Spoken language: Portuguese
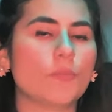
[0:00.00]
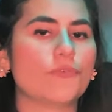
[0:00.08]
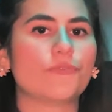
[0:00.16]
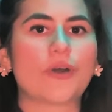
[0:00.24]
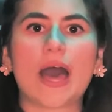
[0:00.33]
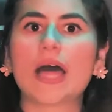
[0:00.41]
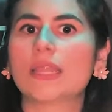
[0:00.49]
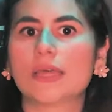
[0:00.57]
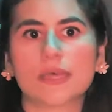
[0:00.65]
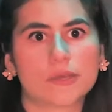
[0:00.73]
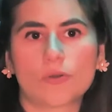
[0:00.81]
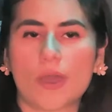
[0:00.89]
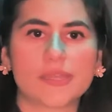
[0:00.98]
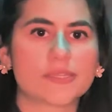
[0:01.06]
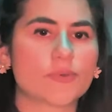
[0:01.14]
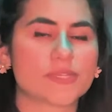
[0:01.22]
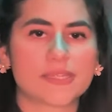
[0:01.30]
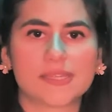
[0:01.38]
me fala quais
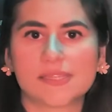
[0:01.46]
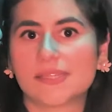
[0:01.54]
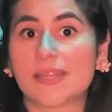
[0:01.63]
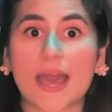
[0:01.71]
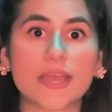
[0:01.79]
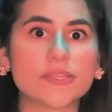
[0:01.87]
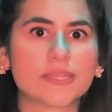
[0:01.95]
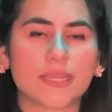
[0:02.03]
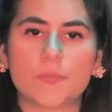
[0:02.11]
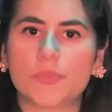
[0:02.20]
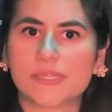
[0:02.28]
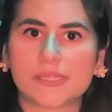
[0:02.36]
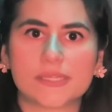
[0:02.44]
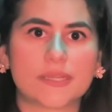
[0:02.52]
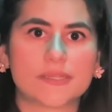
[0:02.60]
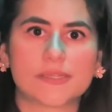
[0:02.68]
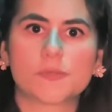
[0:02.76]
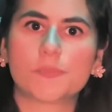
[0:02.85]
são as necessidades que ele precisa
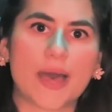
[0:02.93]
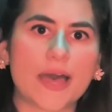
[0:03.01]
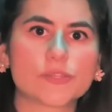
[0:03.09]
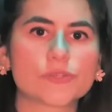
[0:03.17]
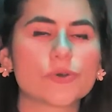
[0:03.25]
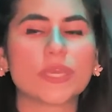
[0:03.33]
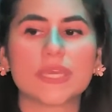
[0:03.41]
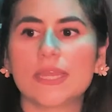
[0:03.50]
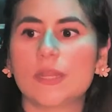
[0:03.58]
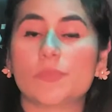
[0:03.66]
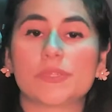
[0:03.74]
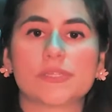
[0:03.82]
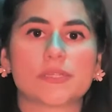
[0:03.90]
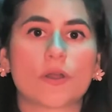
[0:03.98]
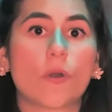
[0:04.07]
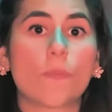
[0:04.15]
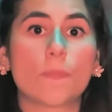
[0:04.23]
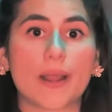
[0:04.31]
desse espaço, o que, que ele precisa
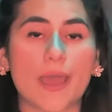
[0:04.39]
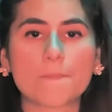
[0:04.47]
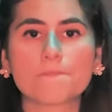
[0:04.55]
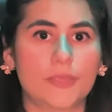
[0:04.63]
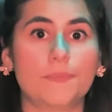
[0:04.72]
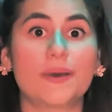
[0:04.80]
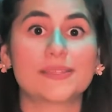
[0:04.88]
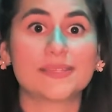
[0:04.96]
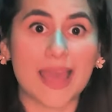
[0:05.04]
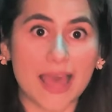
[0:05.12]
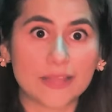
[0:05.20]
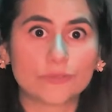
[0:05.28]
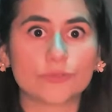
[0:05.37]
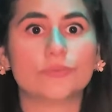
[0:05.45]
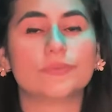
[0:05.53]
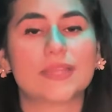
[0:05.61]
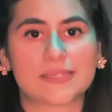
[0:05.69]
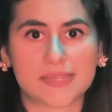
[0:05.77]
comprar, e baseado
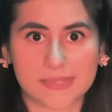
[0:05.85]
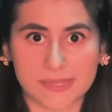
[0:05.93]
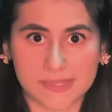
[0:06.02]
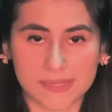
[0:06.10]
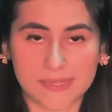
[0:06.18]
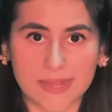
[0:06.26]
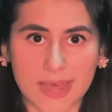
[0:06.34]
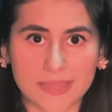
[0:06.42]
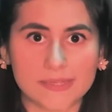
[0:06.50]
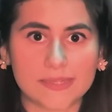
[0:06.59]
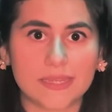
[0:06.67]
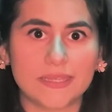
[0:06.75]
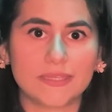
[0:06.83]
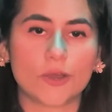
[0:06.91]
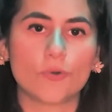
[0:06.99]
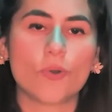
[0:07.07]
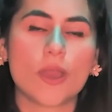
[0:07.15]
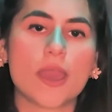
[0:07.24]
nessas necessidades,
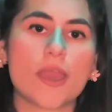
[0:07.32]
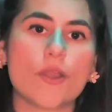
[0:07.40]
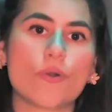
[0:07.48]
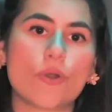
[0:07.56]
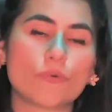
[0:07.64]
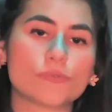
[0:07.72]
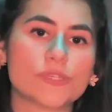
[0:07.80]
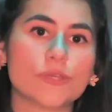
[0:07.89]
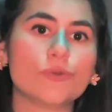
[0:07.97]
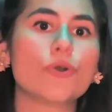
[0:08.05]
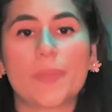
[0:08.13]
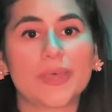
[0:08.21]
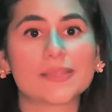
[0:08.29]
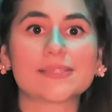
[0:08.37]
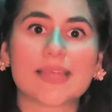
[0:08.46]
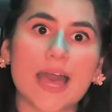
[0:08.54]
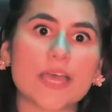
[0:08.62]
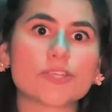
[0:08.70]
então eu consigo
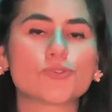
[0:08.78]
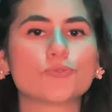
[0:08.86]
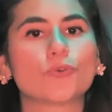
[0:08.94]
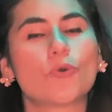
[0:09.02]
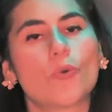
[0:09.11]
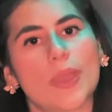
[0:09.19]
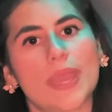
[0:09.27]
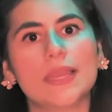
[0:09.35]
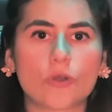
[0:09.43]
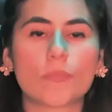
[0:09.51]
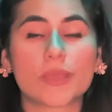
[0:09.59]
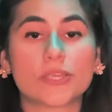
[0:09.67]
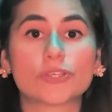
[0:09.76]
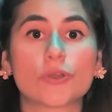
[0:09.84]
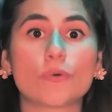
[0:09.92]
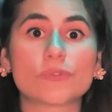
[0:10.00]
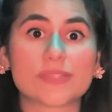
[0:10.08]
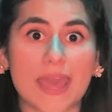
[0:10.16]
pensar junto com ele como que a gente
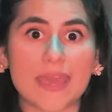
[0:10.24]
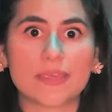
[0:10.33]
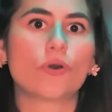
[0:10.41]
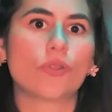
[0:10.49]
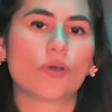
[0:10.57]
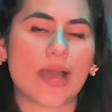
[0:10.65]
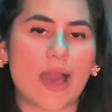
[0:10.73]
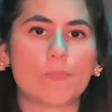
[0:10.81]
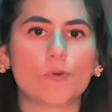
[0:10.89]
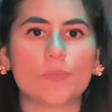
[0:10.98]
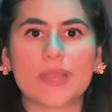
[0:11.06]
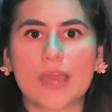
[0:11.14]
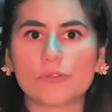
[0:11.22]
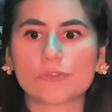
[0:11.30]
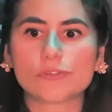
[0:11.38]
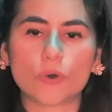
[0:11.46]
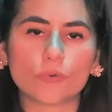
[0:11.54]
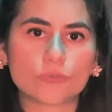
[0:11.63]
consegue colocar mobiliários
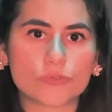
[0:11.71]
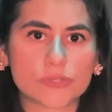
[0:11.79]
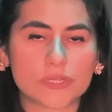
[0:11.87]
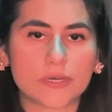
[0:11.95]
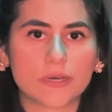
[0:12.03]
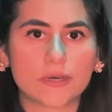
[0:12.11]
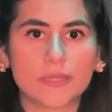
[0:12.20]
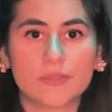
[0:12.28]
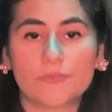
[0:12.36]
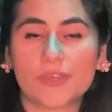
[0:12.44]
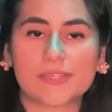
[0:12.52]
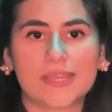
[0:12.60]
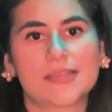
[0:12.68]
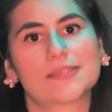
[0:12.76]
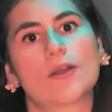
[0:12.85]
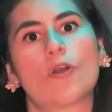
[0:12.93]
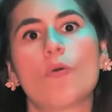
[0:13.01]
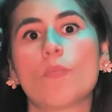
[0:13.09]
soltos uh, e fazer
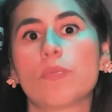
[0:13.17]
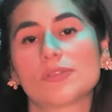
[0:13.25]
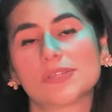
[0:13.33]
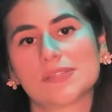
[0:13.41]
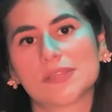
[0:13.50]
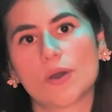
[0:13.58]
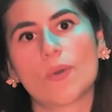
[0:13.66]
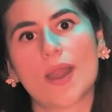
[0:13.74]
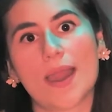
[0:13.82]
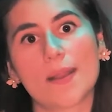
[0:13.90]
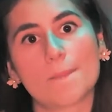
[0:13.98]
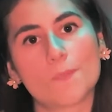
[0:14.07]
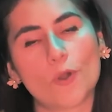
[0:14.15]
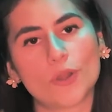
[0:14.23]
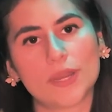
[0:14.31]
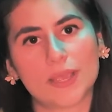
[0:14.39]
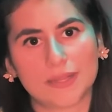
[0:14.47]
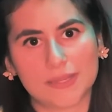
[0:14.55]
essa composição
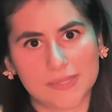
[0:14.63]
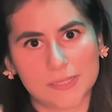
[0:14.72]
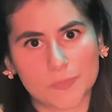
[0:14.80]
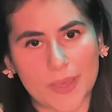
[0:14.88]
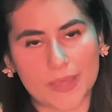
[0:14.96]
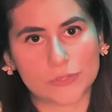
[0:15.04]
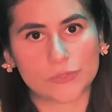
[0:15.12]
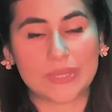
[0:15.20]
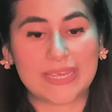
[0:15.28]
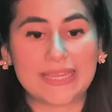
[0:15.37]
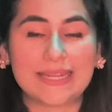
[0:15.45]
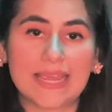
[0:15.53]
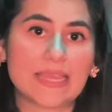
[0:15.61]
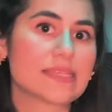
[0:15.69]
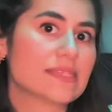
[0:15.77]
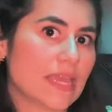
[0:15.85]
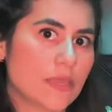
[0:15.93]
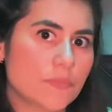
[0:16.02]
harmônica desse espaço. E nem
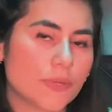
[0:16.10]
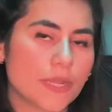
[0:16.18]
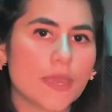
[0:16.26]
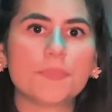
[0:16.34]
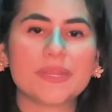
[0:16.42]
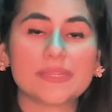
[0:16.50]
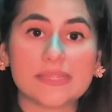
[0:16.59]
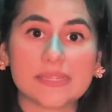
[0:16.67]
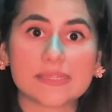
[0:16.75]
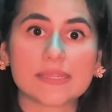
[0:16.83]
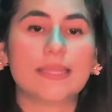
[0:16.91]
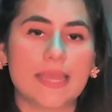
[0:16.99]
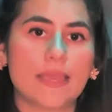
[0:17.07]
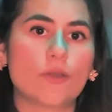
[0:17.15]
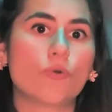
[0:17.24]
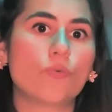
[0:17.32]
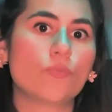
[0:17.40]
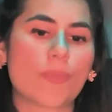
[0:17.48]
sempre precisa
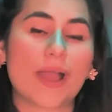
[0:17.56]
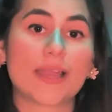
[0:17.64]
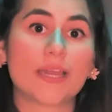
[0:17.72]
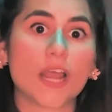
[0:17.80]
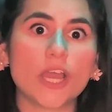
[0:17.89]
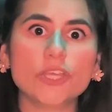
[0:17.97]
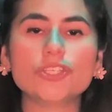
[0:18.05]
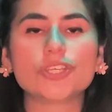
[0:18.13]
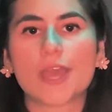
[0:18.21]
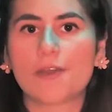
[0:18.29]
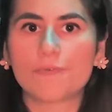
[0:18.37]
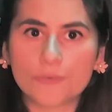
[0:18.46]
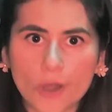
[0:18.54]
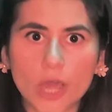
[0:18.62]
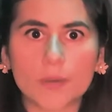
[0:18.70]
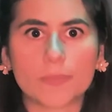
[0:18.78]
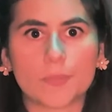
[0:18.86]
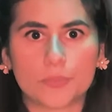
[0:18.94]
ter uma grande
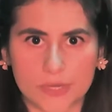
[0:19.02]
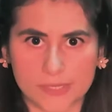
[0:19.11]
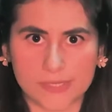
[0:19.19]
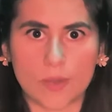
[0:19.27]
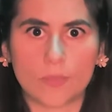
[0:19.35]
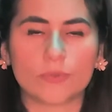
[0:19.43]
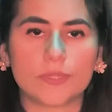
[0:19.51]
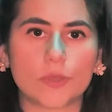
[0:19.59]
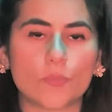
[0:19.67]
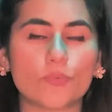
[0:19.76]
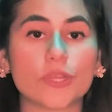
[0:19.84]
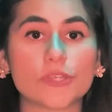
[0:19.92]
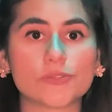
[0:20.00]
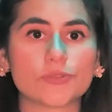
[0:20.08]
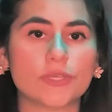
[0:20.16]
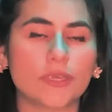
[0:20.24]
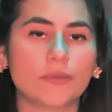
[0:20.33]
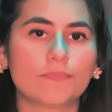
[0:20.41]
reforma, por exemplo. Então, por isso
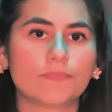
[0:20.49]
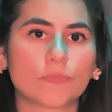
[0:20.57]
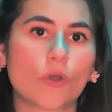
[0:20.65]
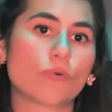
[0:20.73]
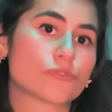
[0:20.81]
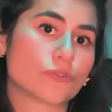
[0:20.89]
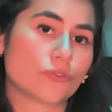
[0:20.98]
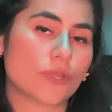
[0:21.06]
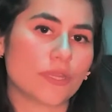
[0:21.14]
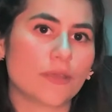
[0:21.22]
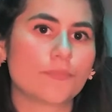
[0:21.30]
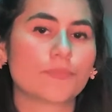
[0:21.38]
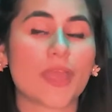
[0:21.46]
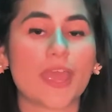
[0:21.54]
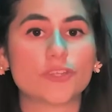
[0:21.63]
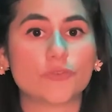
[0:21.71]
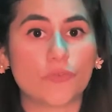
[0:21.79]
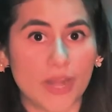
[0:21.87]
que consultoria
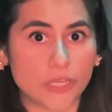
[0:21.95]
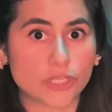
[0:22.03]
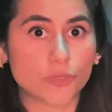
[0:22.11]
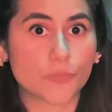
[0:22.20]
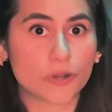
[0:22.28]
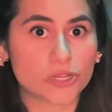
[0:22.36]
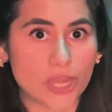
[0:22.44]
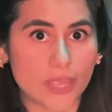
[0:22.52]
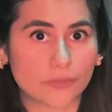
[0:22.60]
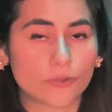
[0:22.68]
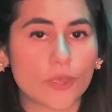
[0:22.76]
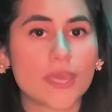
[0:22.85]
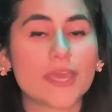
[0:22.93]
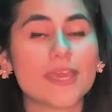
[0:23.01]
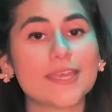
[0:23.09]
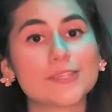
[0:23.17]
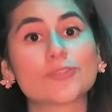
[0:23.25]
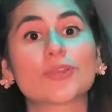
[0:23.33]
é diferente de projeto.
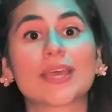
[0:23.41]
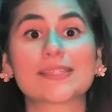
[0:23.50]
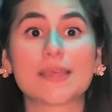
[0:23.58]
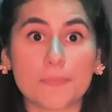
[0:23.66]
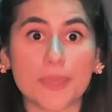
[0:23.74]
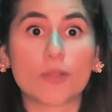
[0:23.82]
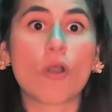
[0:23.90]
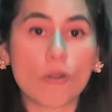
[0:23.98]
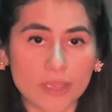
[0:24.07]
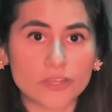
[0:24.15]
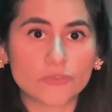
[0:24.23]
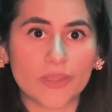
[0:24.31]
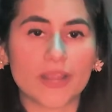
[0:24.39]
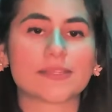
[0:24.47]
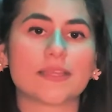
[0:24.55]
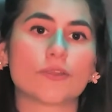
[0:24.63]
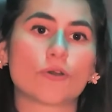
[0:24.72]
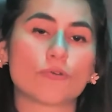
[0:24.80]
E se tu quer saber qual que é a
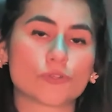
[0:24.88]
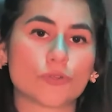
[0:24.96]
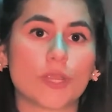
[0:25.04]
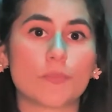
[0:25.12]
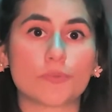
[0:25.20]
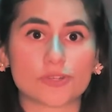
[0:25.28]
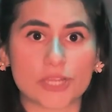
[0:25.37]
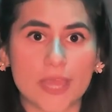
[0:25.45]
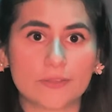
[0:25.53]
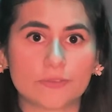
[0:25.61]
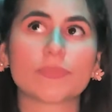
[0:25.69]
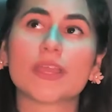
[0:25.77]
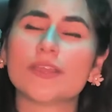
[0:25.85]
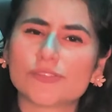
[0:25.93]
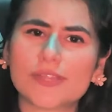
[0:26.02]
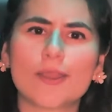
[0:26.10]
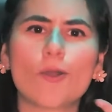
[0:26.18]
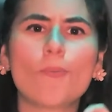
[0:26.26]
diferença entre consultoria e projeto,
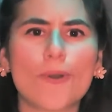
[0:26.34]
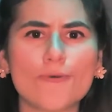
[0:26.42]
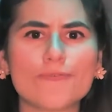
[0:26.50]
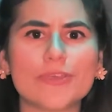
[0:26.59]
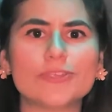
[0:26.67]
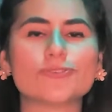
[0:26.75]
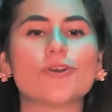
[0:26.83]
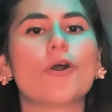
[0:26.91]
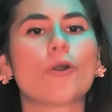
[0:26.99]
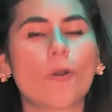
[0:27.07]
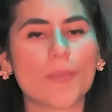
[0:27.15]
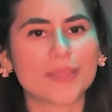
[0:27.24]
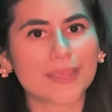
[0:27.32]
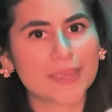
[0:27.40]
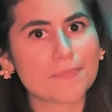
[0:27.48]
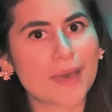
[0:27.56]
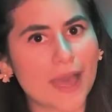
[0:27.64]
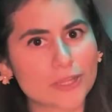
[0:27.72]
isso daria um bom vídeo. Comenta aqui
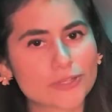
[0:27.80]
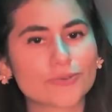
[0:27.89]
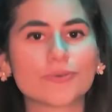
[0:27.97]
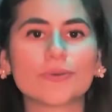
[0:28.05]
embaixo